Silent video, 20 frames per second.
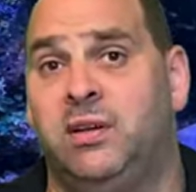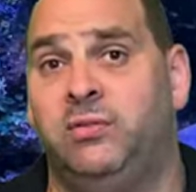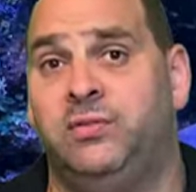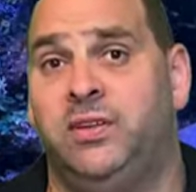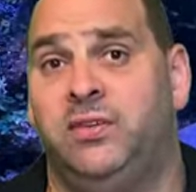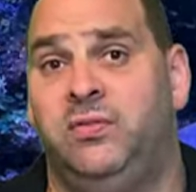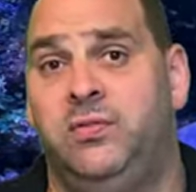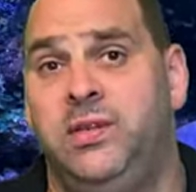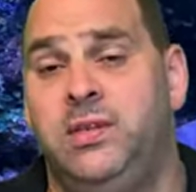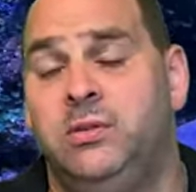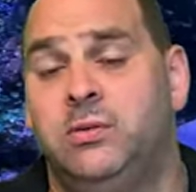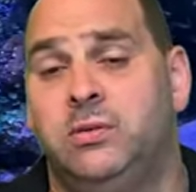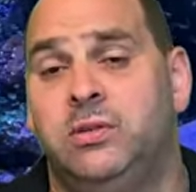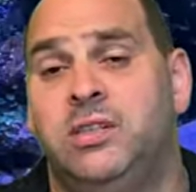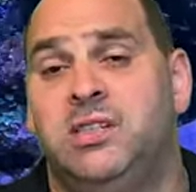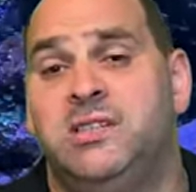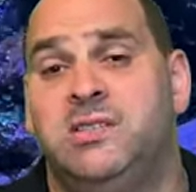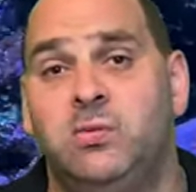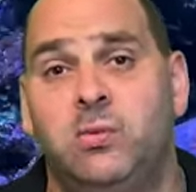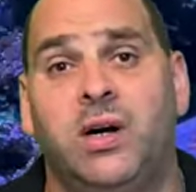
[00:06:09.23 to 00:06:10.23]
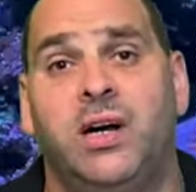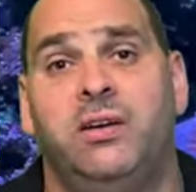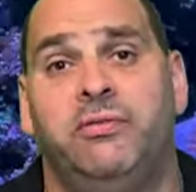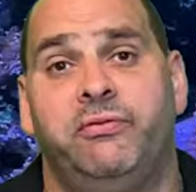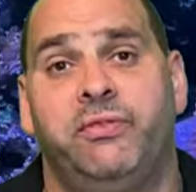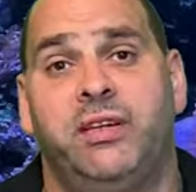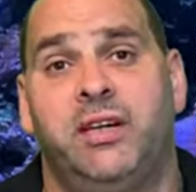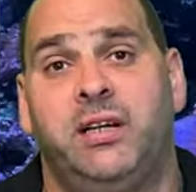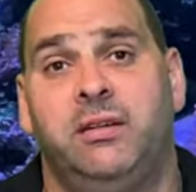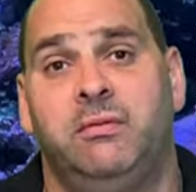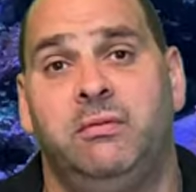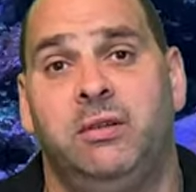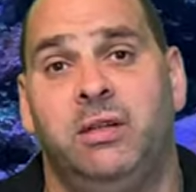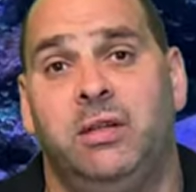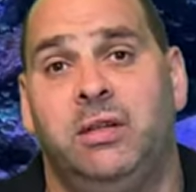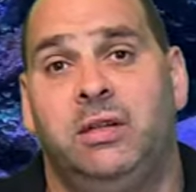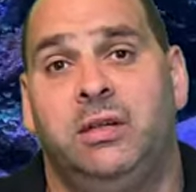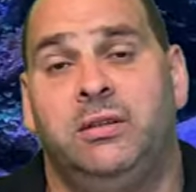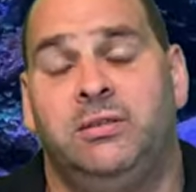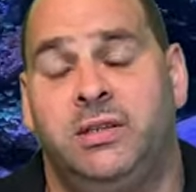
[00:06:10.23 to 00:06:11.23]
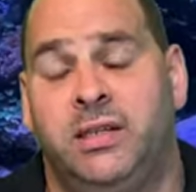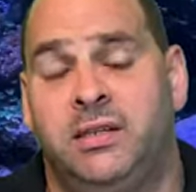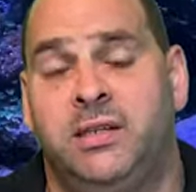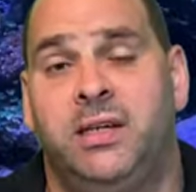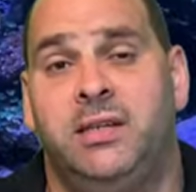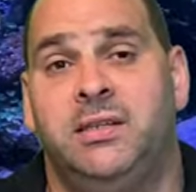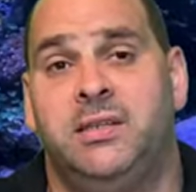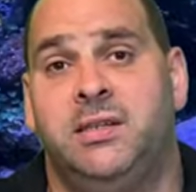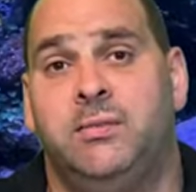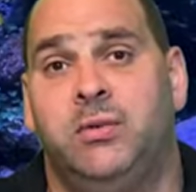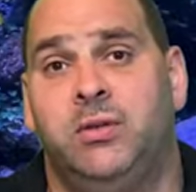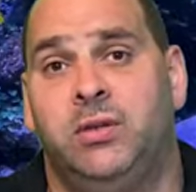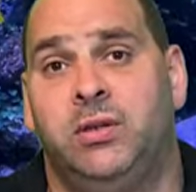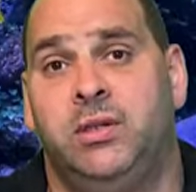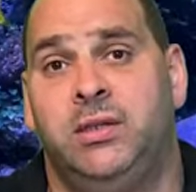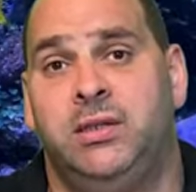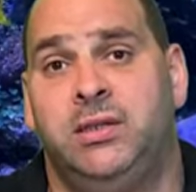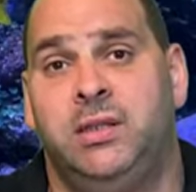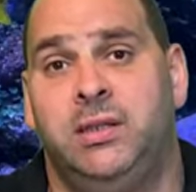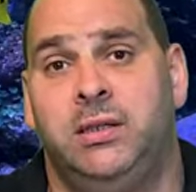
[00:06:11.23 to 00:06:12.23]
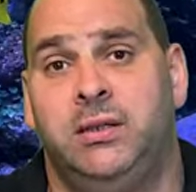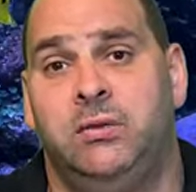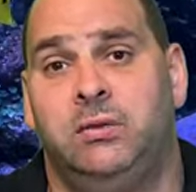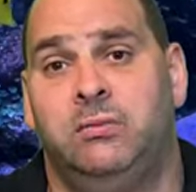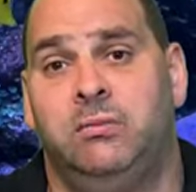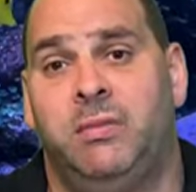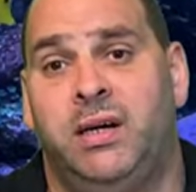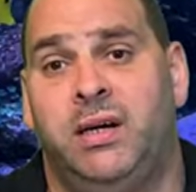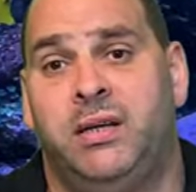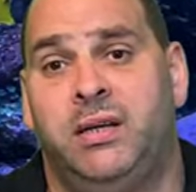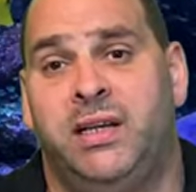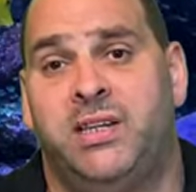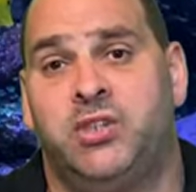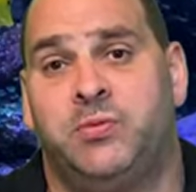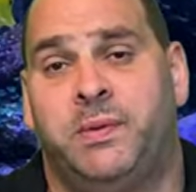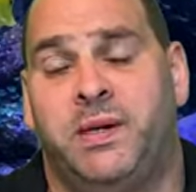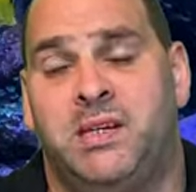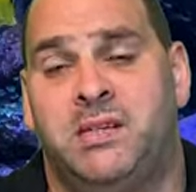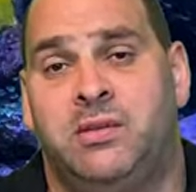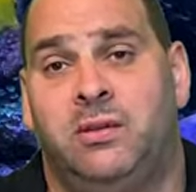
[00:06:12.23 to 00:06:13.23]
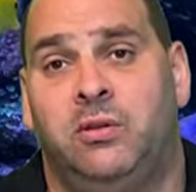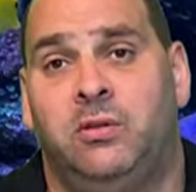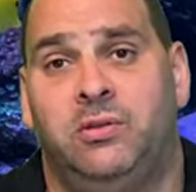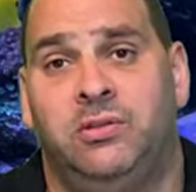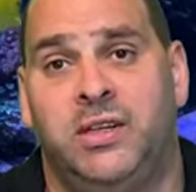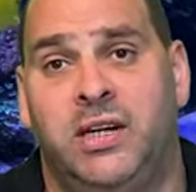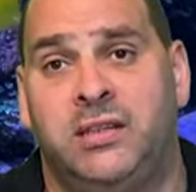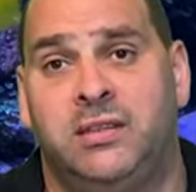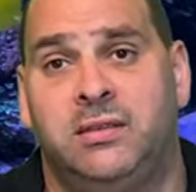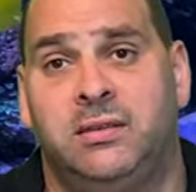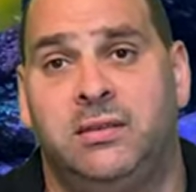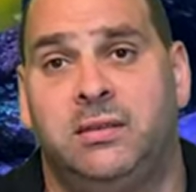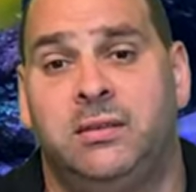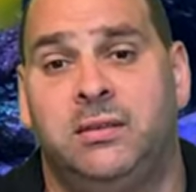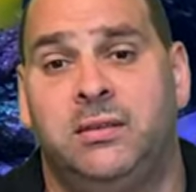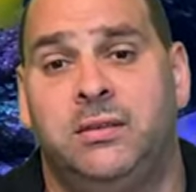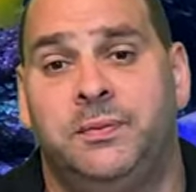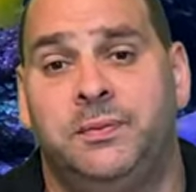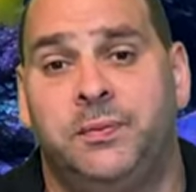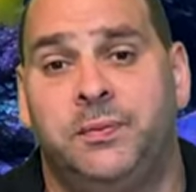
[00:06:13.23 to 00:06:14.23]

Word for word: auf das Video nicht zugreifen kann, dann kann ich immer noch hingehen und meine entsprechenden Kontakte